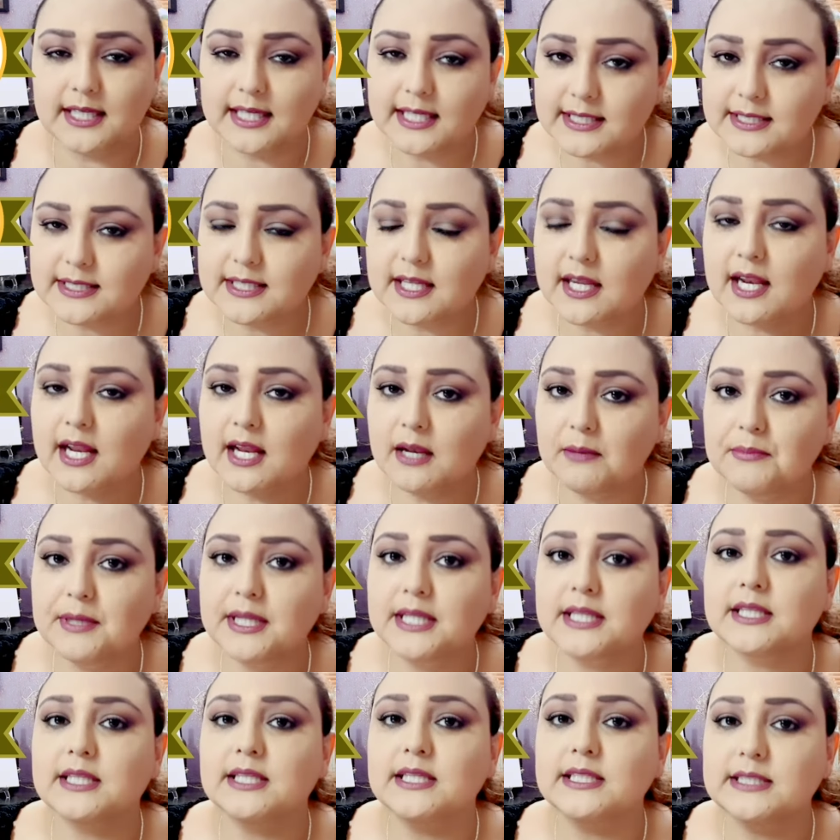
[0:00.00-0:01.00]
Este
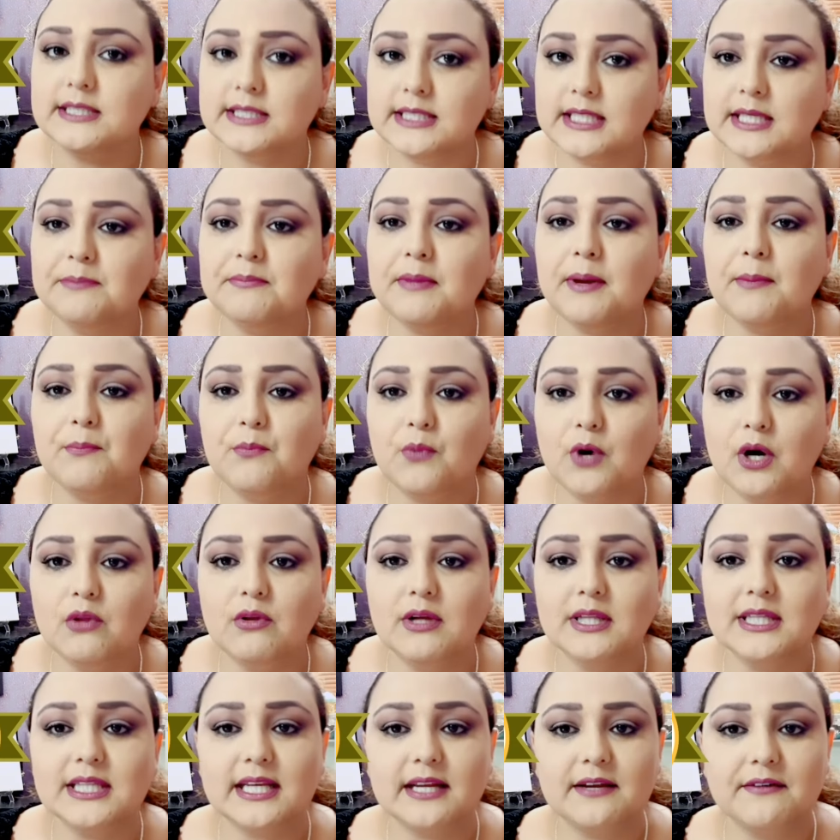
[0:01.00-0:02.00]
realmente sí me puedo
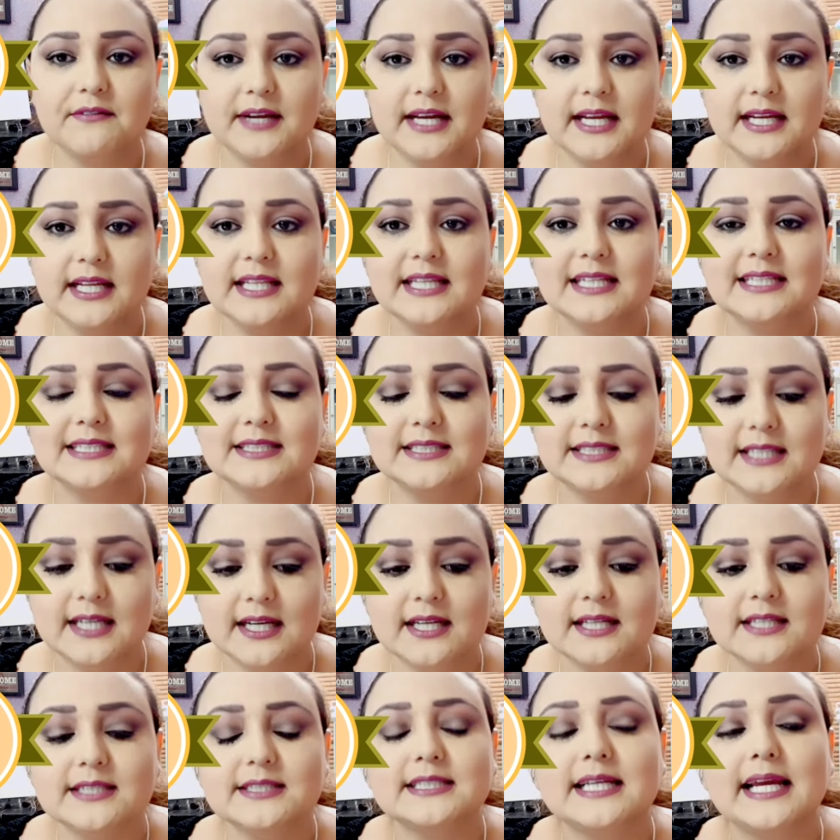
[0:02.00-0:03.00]
atrever y
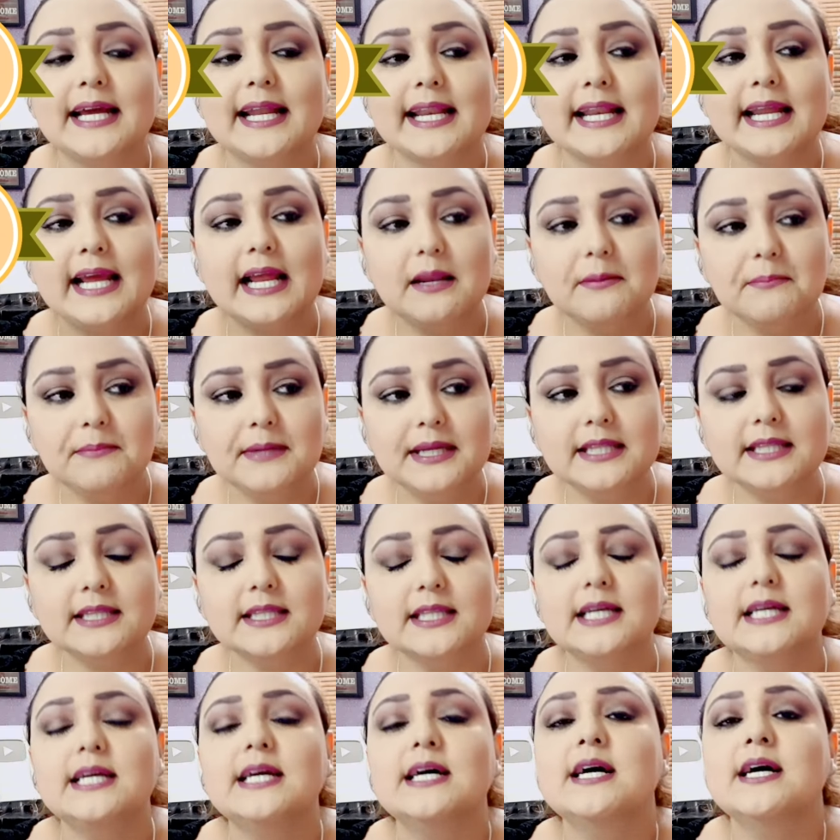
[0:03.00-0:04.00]
decirles que
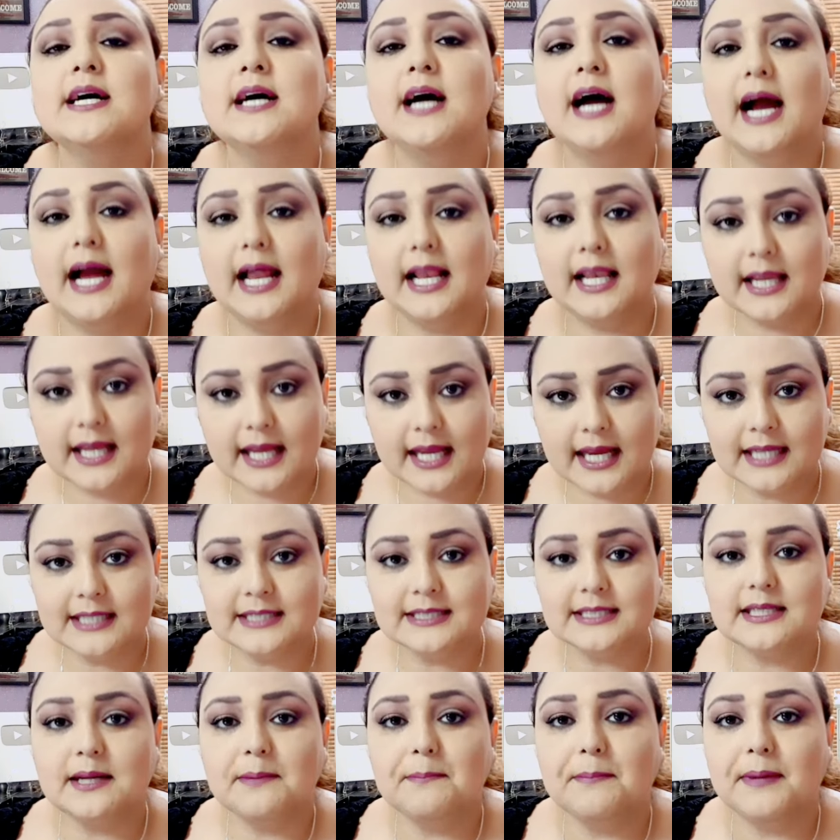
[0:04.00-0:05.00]
realmente
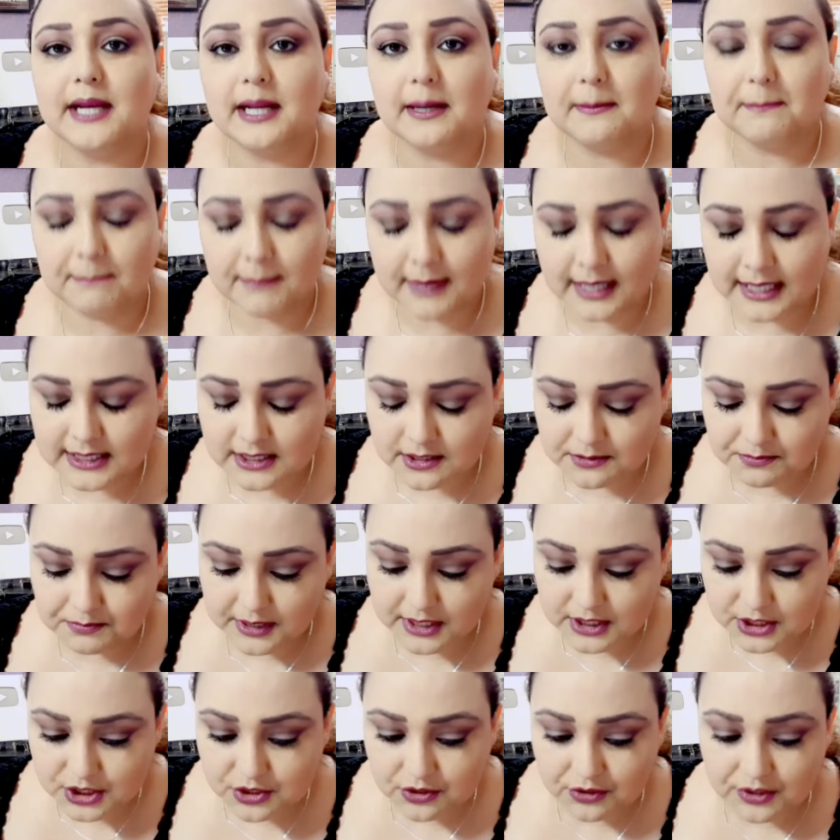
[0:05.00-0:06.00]
alcanza para más
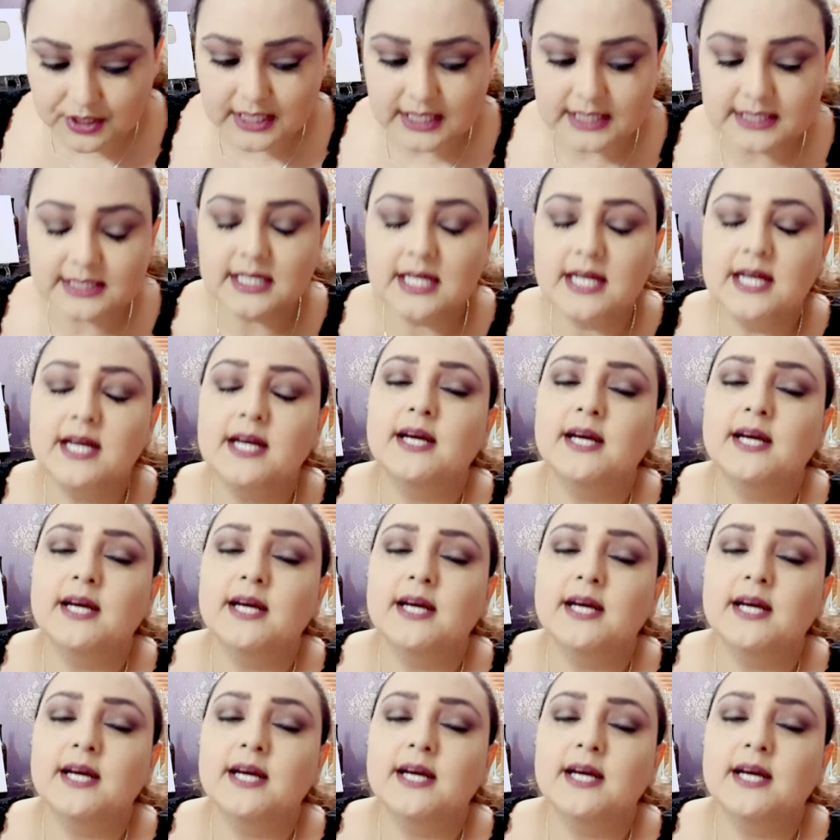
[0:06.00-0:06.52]
personas,